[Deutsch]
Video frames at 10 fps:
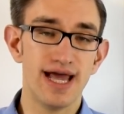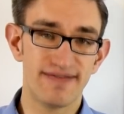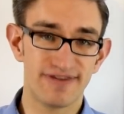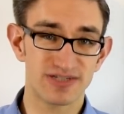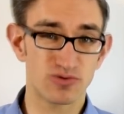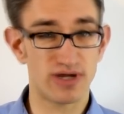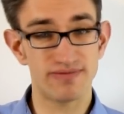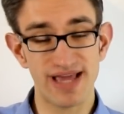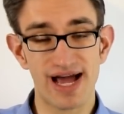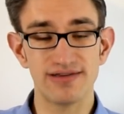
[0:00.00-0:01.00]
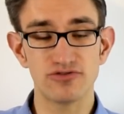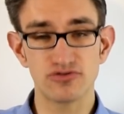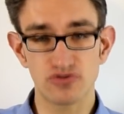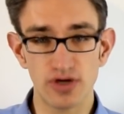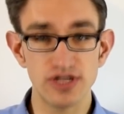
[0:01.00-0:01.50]
etwas oder ja
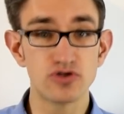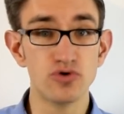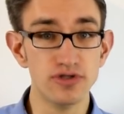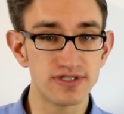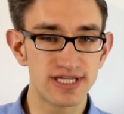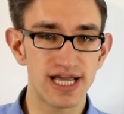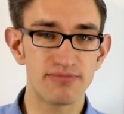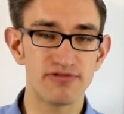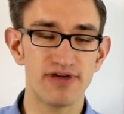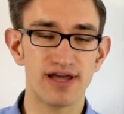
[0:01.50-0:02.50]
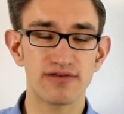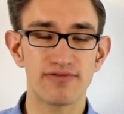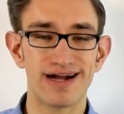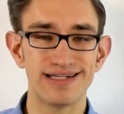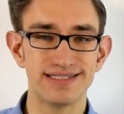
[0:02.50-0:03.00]
deutlich günstiger bewertet
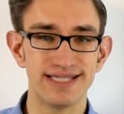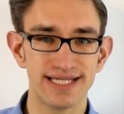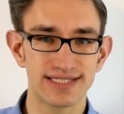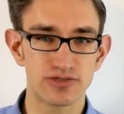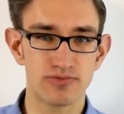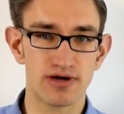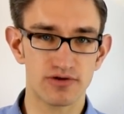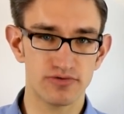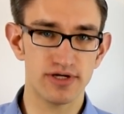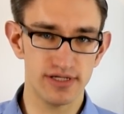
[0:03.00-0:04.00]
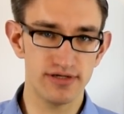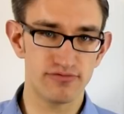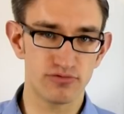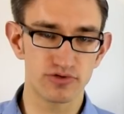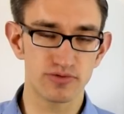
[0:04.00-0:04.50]
war als jetzt zum aktuellen Niveau.